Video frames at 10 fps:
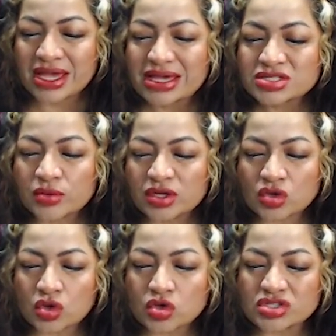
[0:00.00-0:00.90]
sobre
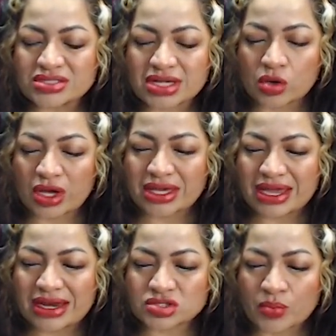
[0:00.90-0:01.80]
todo si es que lo que
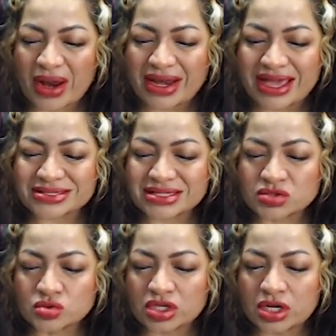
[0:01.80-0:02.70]
quieres o planeas es
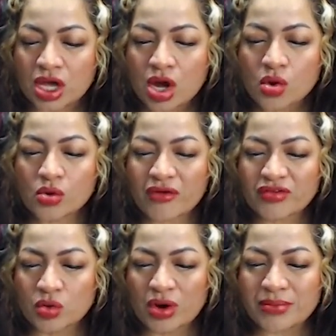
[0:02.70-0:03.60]
lucir una
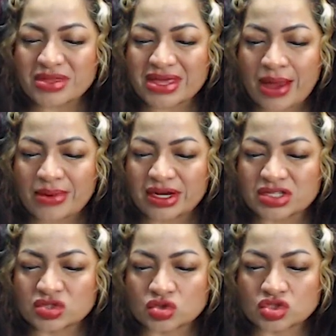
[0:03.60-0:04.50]
figura envidiable en
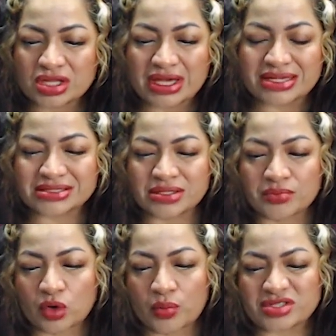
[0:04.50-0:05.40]
estos días y sin
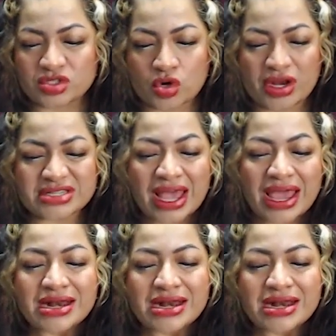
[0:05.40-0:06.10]
preocupaciones.